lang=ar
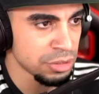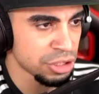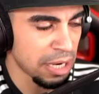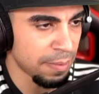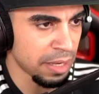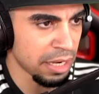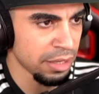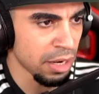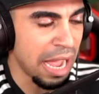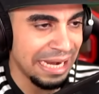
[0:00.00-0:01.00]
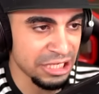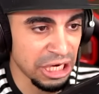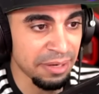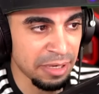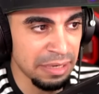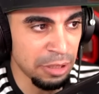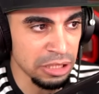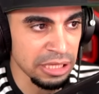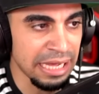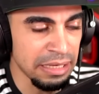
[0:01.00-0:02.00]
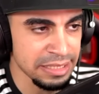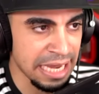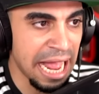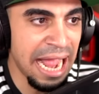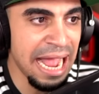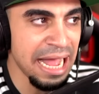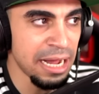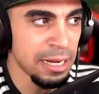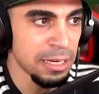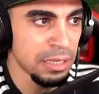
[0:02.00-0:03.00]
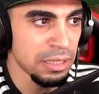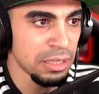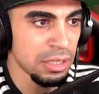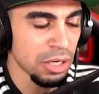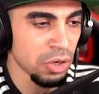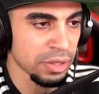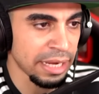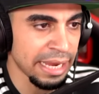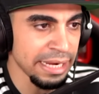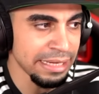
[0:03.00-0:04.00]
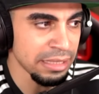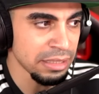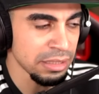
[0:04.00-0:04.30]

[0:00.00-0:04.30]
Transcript: جاب عين اه هي الاشياء يمكن اللي بيحطها ساعة اوكي